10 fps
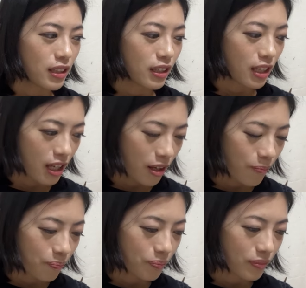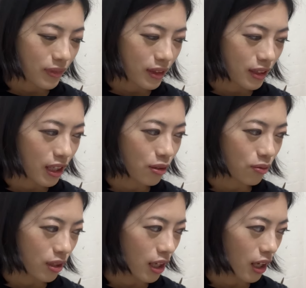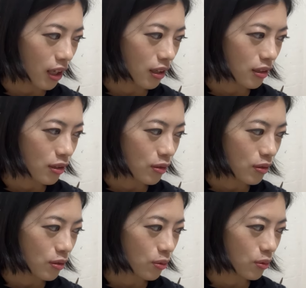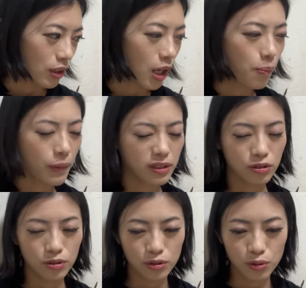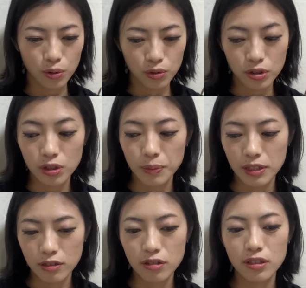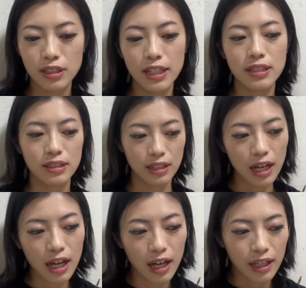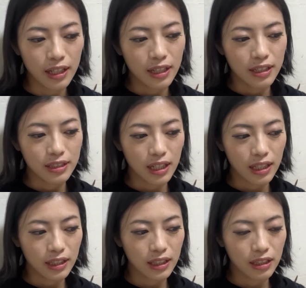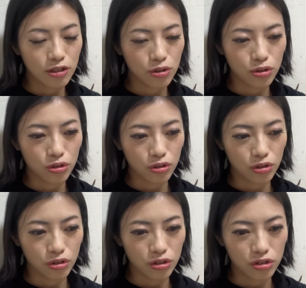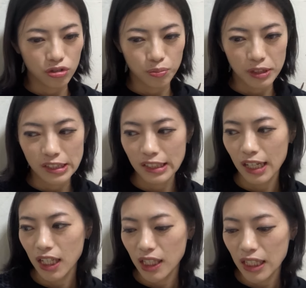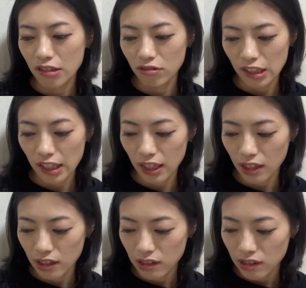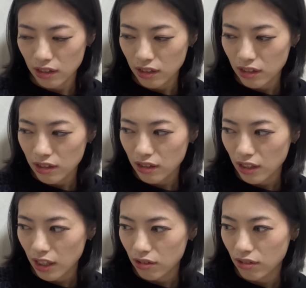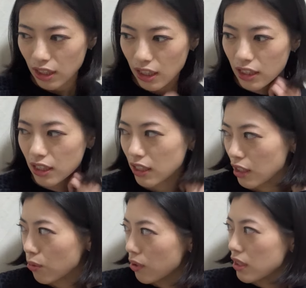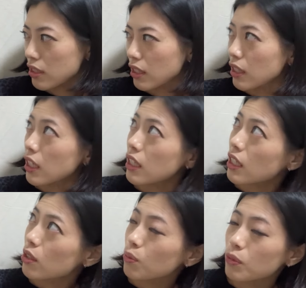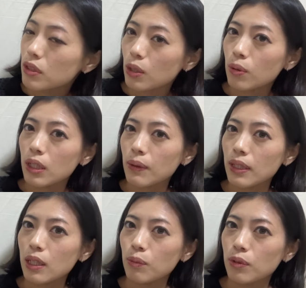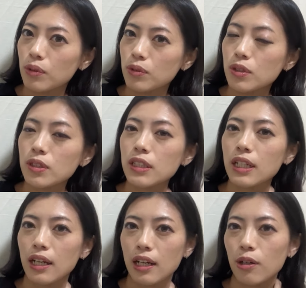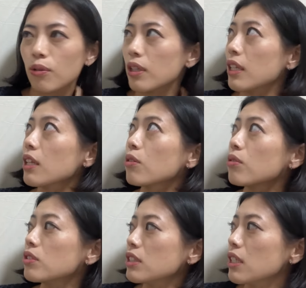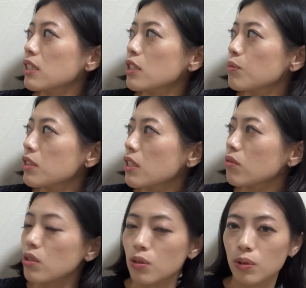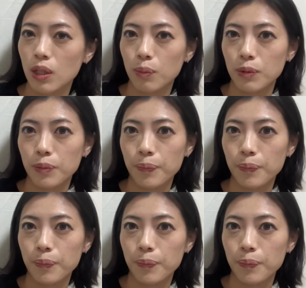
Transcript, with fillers: でなのでこのキャンバスの布をおすすめするんですが、最近ちょっとその見つからないので、なかなかねこれしかないなと思って、これはでも薄いからこれだと下に染みちゃうんですよ多分。